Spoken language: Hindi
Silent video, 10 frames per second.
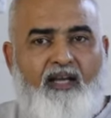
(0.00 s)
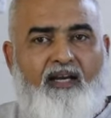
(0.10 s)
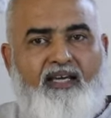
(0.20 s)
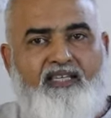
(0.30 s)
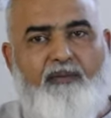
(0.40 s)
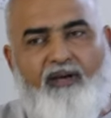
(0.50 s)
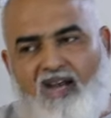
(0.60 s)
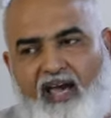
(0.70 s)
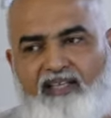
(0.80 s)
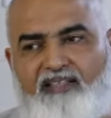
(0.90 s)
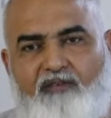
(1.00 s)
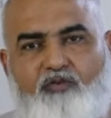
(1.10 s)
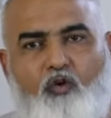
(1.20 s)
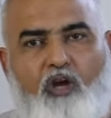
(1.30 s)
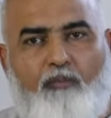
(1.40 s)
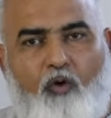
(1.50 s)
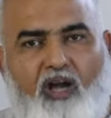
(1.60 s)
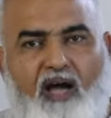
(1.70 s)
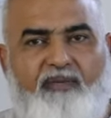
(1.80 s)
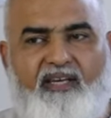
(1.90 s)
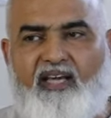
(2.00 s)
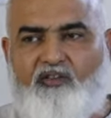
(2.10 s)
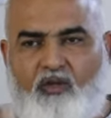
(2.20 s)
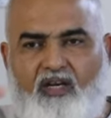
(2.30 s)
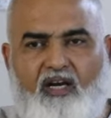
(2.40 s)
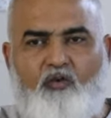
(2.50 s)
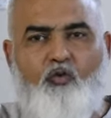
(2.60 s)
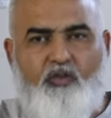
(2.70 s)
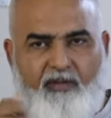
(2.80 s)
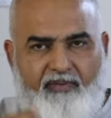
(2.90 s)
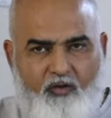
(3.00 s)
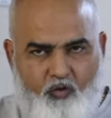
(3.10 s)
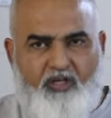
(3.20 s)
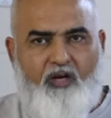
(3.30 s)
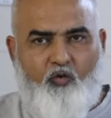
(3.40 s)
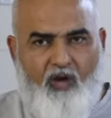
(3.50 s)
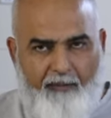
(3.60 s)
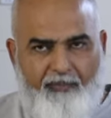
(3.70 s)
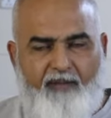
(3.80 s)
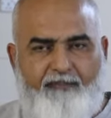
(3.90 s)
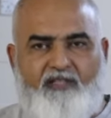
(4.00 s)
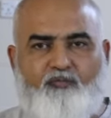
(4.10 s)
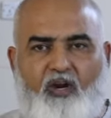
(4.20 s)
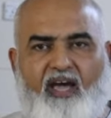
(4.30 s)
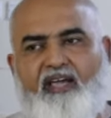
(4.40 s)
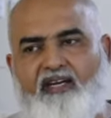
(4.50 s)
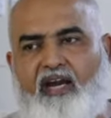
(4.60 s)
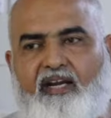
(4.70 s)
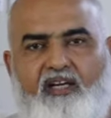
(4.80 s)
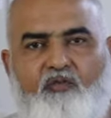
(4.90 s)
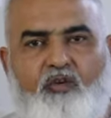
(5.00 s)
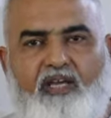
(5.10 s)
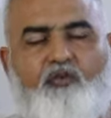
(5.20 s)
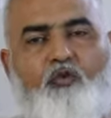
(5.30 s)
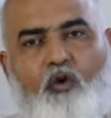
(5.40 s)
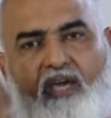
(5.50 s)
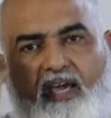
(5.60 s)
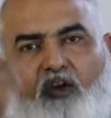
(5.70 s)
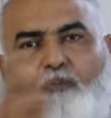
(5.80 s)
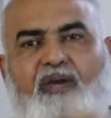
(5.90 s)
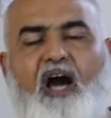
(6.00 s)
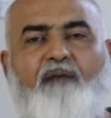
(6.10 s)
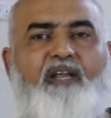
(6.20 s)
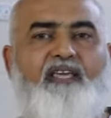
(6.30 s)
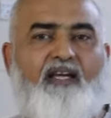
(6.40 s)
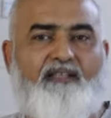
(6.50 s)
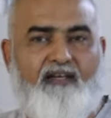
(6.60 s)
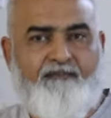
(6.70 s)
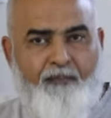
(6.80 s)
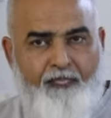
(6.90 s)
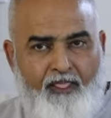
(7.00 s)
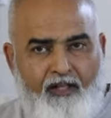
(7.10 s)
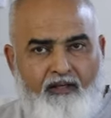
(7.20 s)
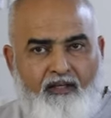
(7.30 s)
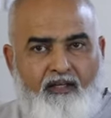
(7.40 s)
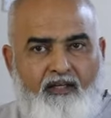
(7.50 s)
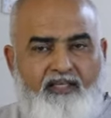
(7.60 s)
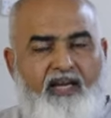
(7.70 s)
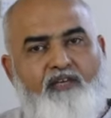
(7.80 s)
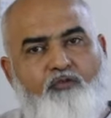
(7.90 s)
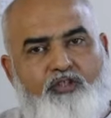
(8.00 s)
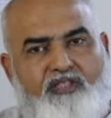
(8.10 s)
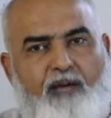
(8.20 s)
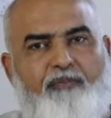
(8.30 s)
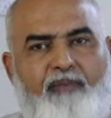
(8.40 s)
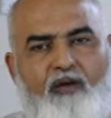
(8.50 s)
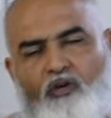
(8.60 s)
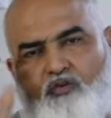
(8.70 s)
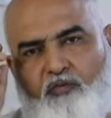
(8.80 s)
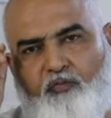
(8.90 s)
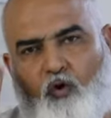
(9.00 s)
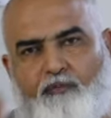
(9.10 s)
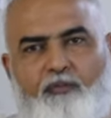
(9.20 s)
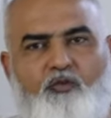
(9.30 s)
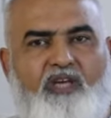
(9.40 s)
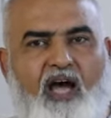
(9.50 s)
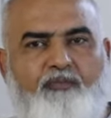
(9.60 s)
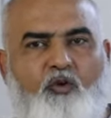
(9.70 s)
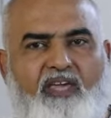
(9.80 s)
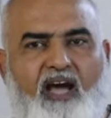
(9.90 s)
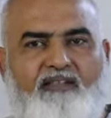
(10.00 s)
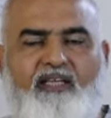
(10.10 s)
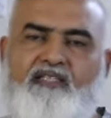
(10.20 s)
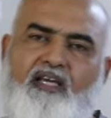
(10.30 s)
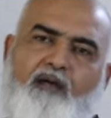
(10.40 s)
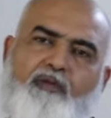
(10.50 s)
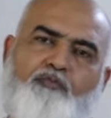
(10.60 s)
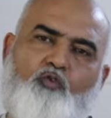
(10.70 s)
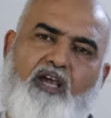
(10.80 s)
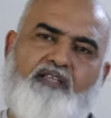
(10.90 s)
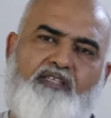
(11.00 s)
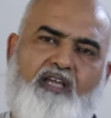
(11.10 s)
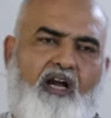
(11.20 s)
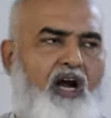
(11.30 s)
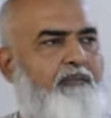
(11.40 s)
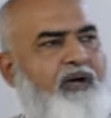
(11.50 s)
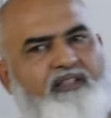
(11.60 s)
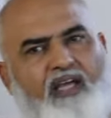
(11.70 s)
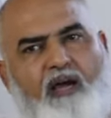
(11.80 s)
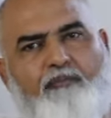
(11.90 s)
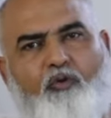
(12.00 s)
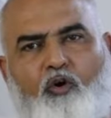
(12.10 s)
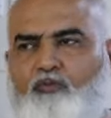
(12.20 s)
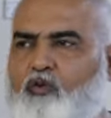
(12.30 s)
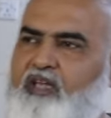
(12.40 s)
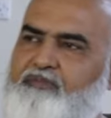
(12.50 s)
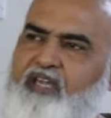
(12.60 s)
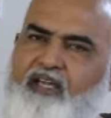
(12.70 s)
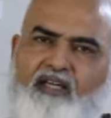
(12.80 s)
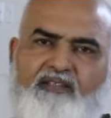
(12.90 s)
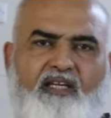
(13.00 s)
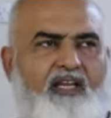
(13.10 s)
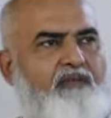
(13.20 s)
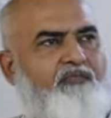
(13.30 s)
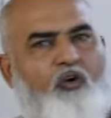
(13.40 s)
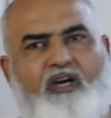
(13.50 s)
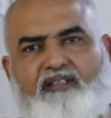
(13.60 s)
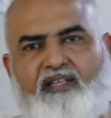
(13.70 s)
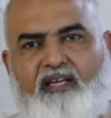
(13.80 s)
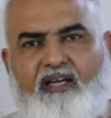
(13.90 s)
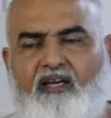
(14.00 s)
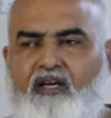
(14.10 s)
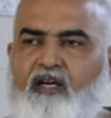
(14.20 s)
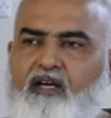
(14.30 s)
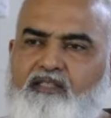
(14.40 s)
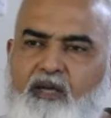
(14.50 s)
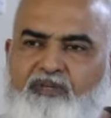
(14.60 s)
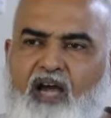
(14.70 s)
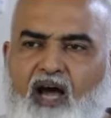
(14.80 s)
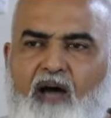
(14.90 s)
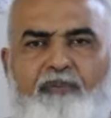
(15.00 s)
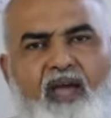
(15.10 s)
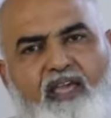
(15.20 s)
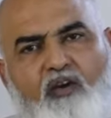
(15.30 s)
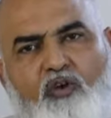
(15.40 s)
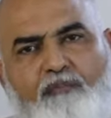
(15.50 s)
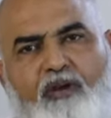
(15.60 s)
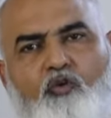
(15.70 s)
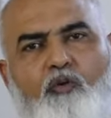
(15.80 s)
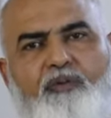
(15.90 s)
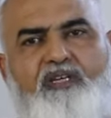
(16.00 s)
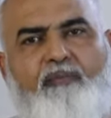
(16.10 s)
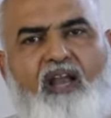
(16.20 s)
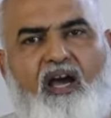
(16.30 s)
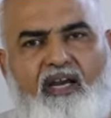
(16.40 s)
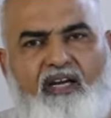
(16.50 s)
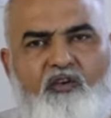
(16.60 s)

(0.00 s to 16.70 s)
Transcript: लेकिन जब अल्लाह की तरफ से उनका मौका मिल गया तो इन लड़कों को जब मैंने कुछ लड़कों को अपने पास बुलाया इनका इंटरव्यू किया तो उनको एक को भी काम नहीं आता यानी वो सब मैंने उनसे फ़ोन पे पूछा आपको क्या आता है सर हमें पूरा एसी का काम आता है हम बहुत बहुत हम ये करते रहे हम वो करते रहे जब यहाँ पे आए उन्हें बिल्कुल भी जब मैंने आके